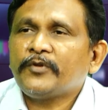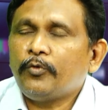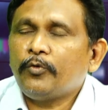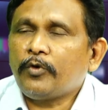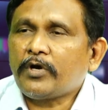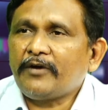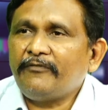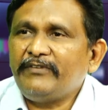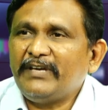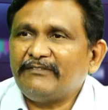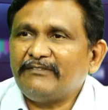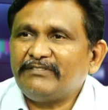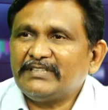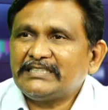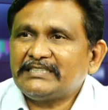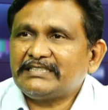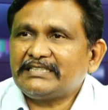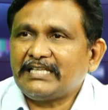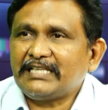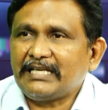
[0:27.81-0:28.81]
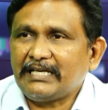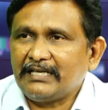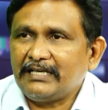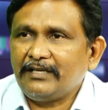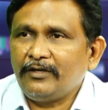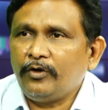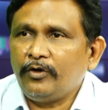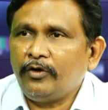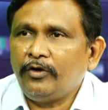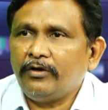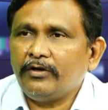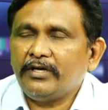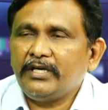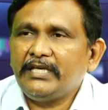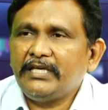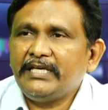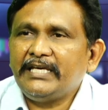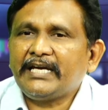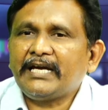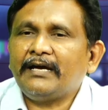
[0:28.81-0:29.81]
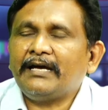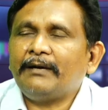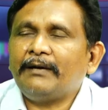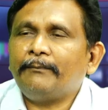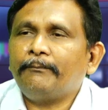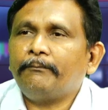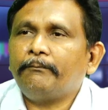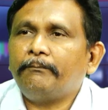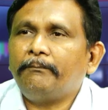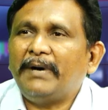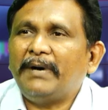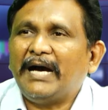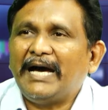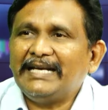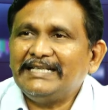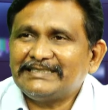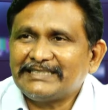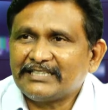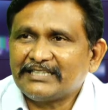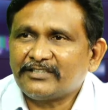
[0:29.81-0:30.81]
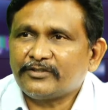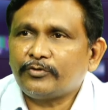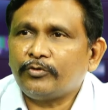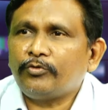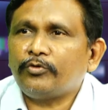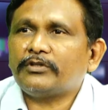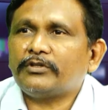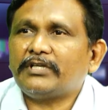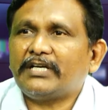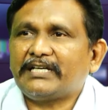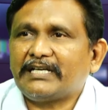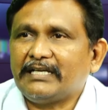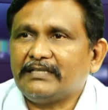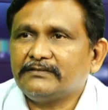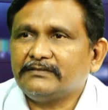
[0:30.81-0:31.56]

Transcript: ఒక వ్యవస్థలో ఇక బానిసత్వం కుదరట్ల